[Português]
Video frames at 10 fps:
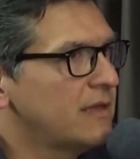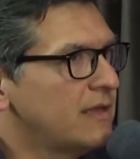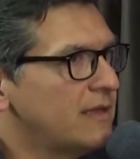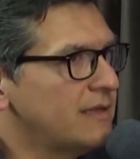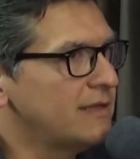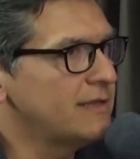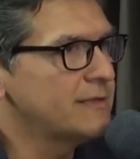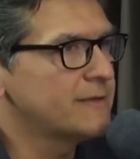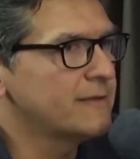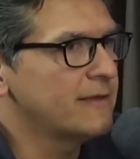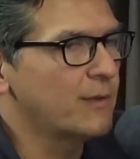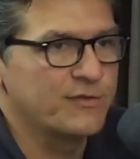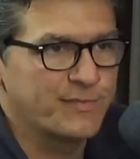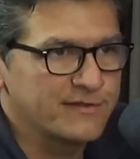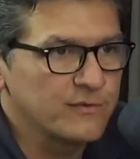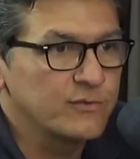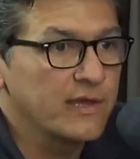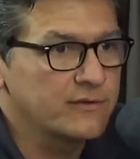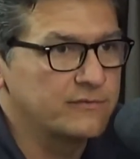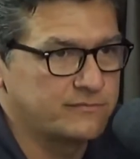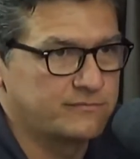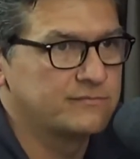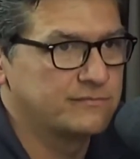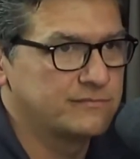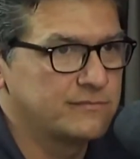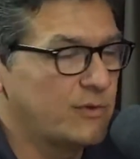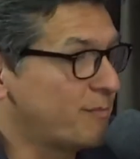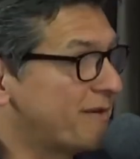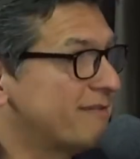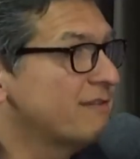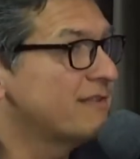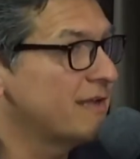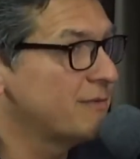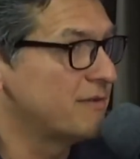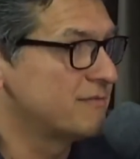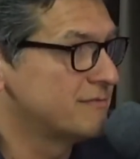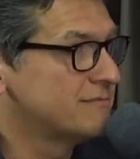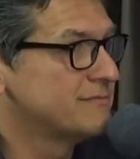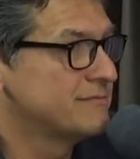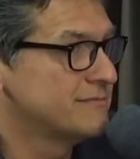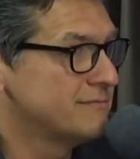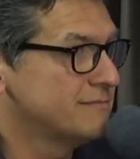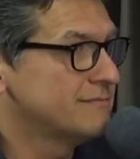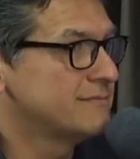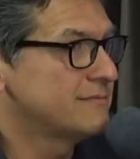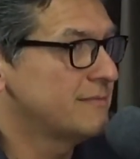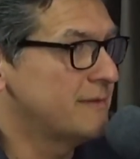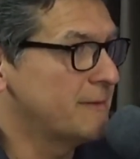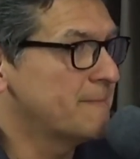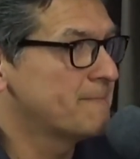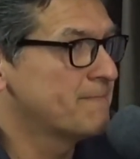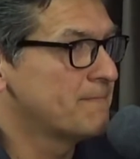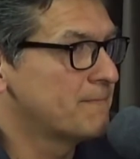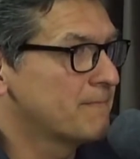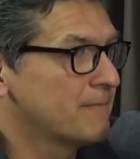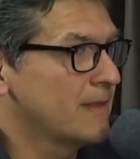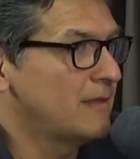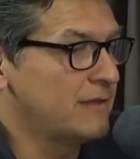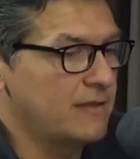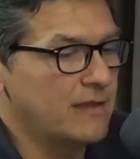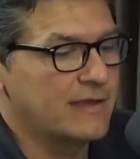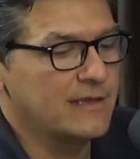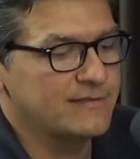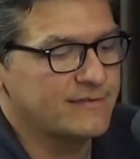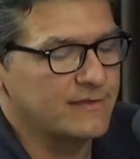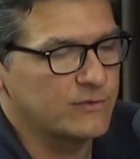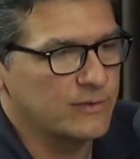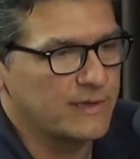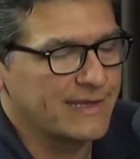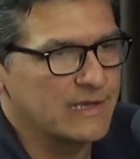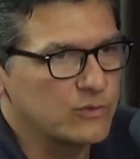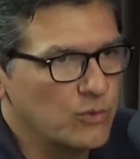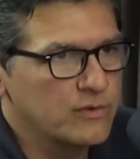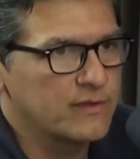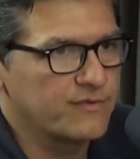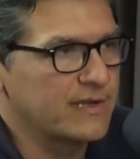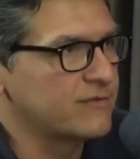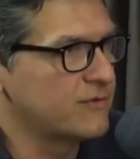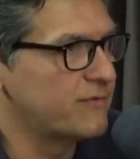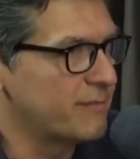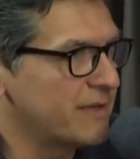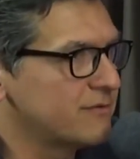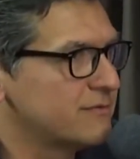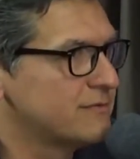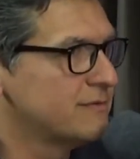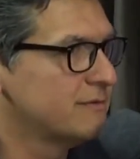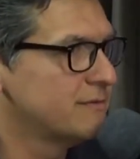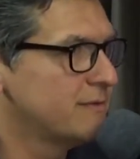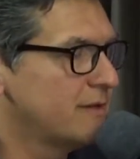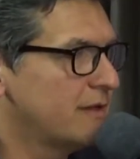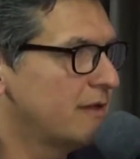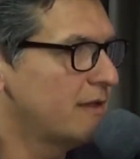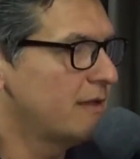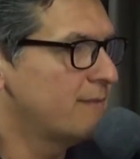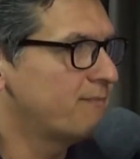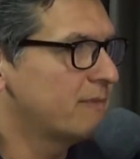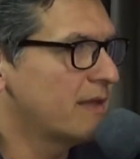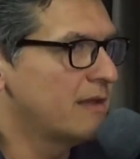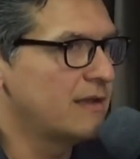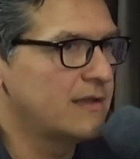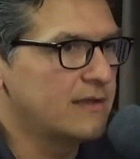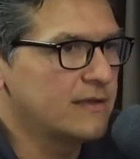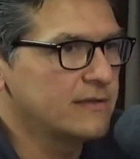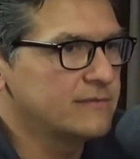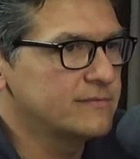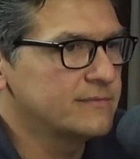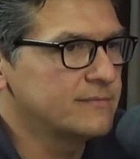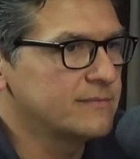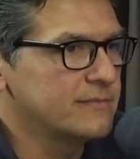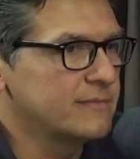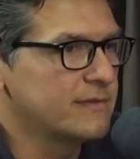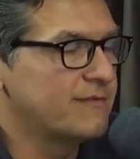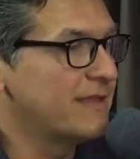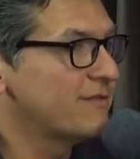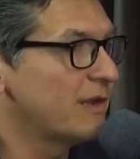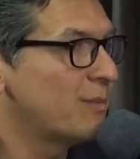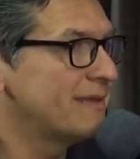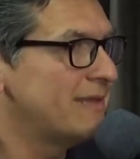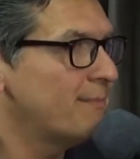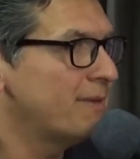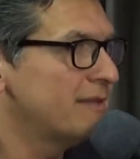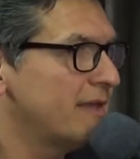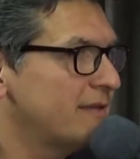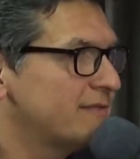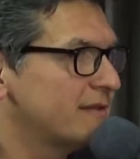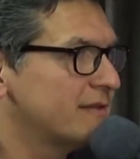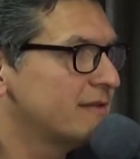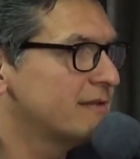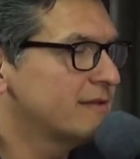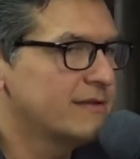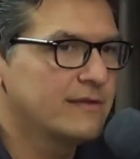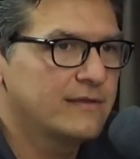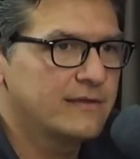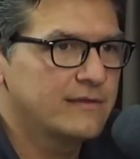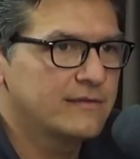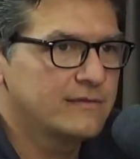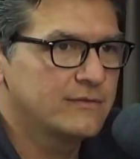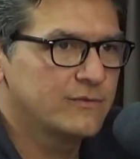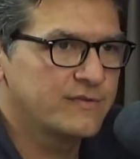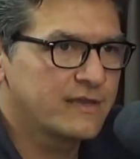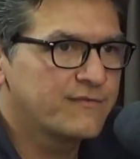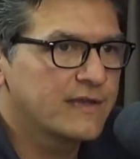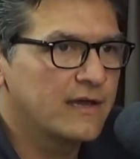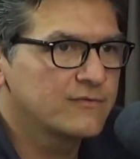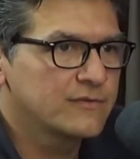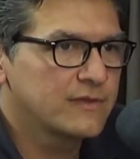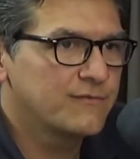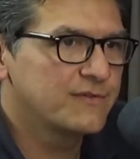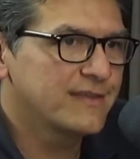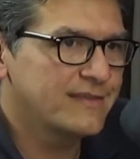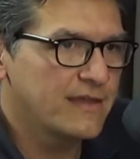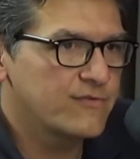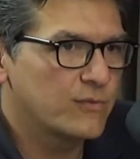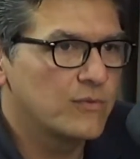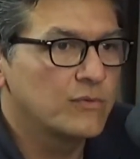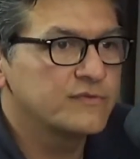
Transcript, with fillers: ele é uma expressão do ego. Pode parecer estranho isso. Né? E, e aquele sintoma, aquela dor que gera sofrimento, ela na verdade, ela é uma dependência do significado que você tem de algum